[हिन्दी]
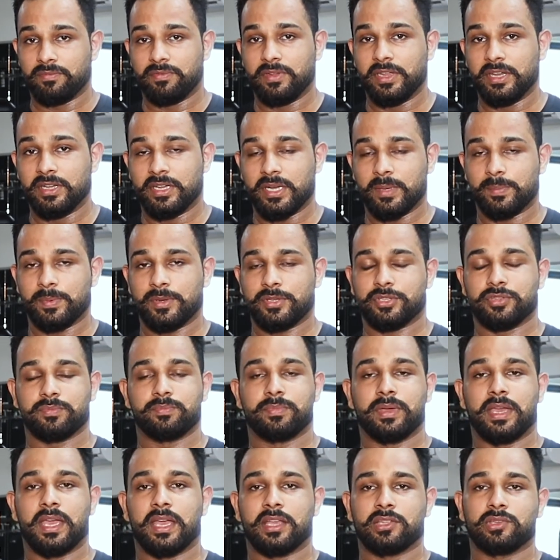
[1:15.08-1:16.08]
वी टेपर
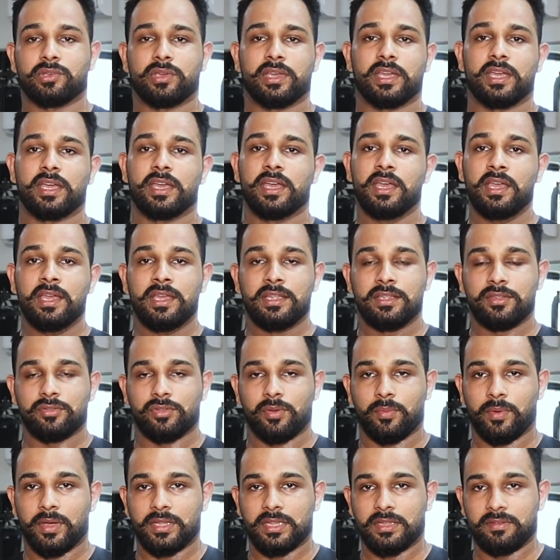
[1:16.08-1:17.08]
बैक जो है जिसे
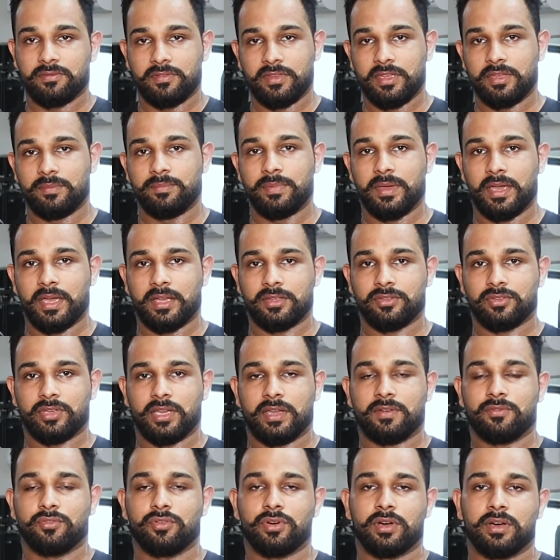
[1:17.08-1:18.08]
हम कहते हैं वी बैक जो
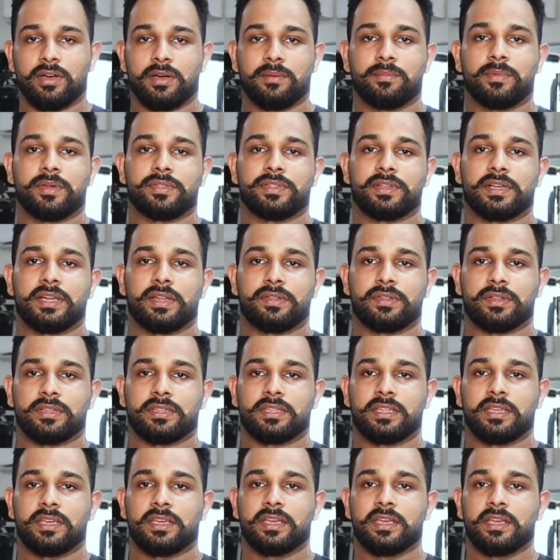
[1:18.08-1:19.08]
है वो हम मसल कर
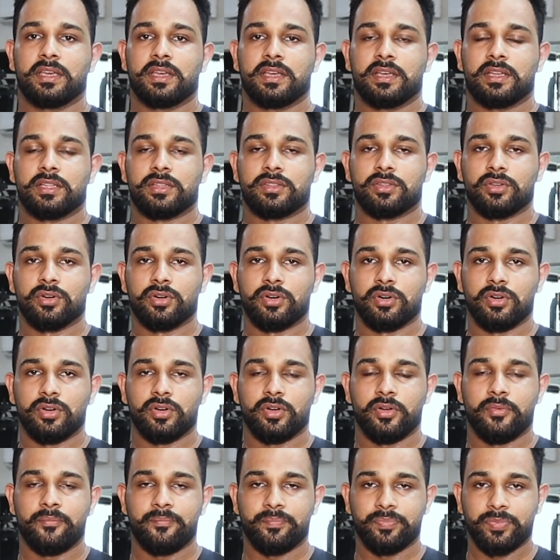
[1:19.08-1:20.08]
सकते हैं
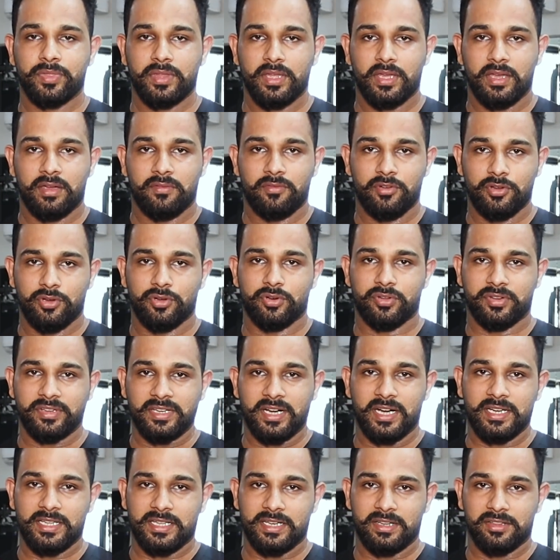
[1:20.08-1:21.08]
तो वीडियो को
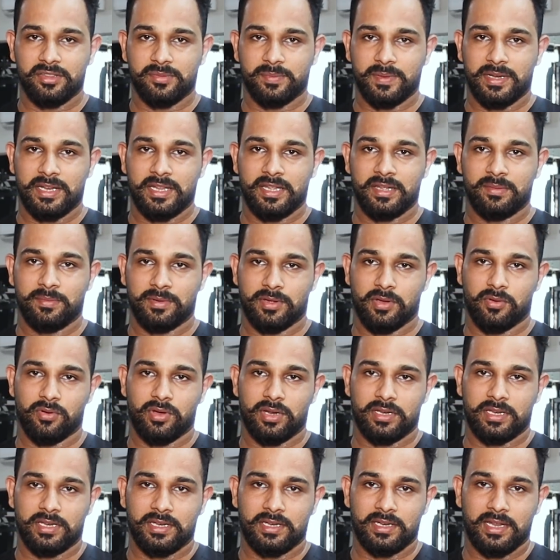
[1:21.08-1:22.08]
स्टार्ट करने से पहले मैं
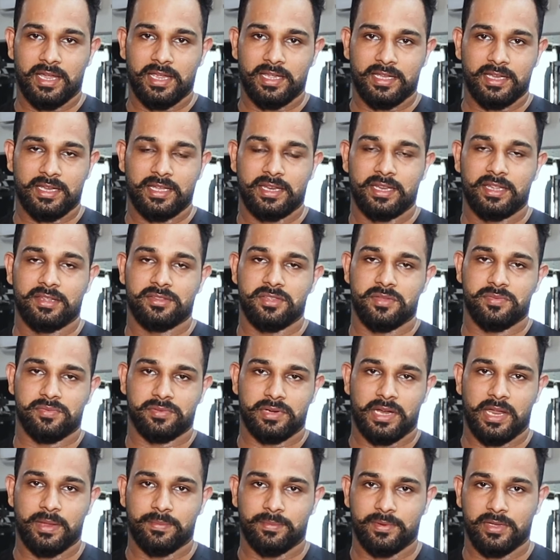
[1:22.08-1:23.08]
कहूँगा लाइक करें
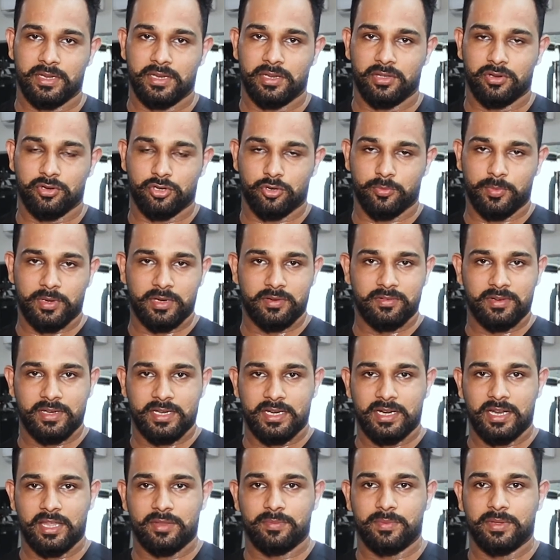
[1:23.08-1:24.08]
सब्सक्राइब करें और कमेंट
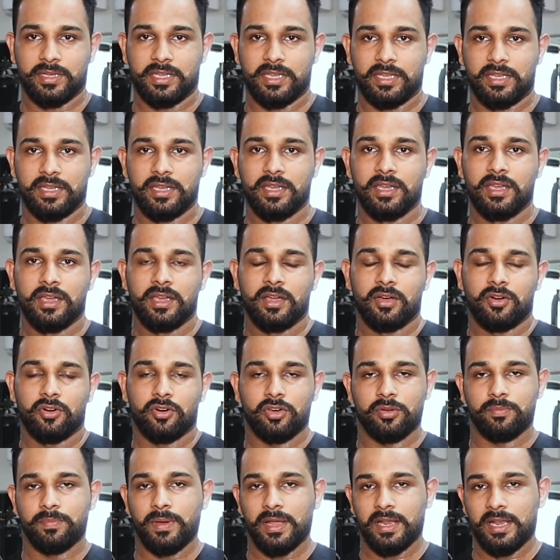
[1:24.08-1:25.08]
वगैरह आदमी किए
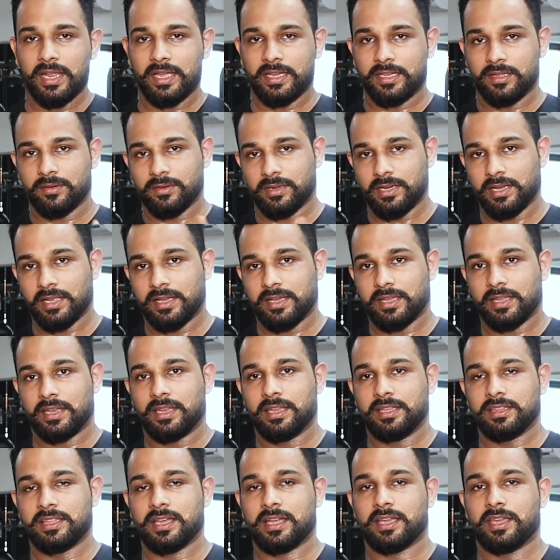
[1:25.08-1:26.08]
और बेल आइकन क्लिक कर
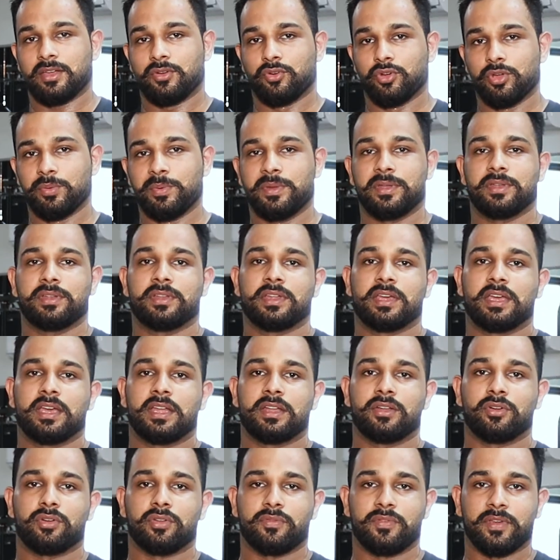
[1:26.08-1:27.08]
लें ताकि कोई भी
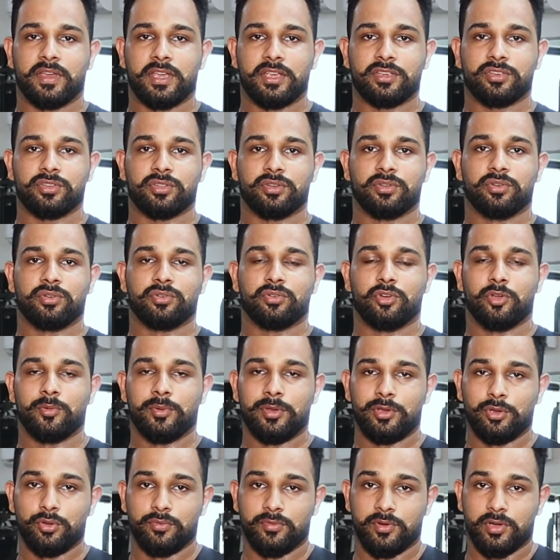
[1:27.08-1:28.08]
नोटिफिकेशन uh, हो कोई भी
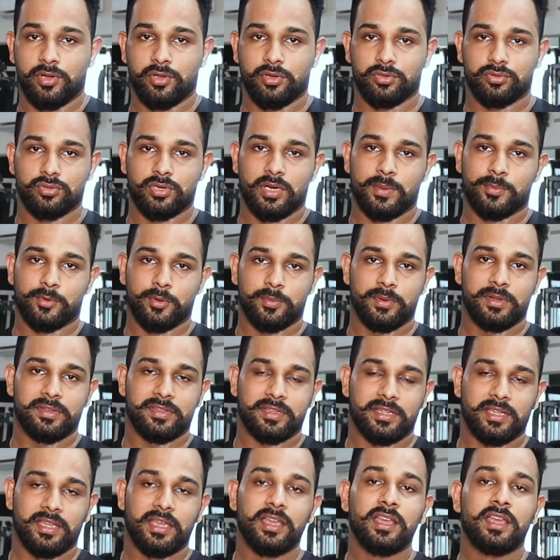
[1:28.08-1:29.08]
न्यू वीडियो तो आपको मिल
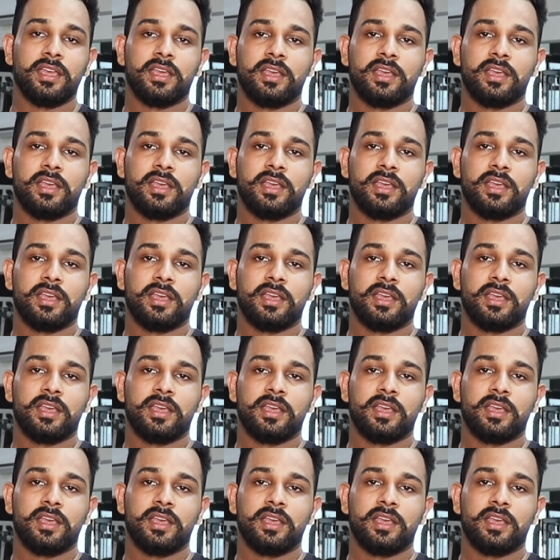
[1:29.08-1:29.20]
सके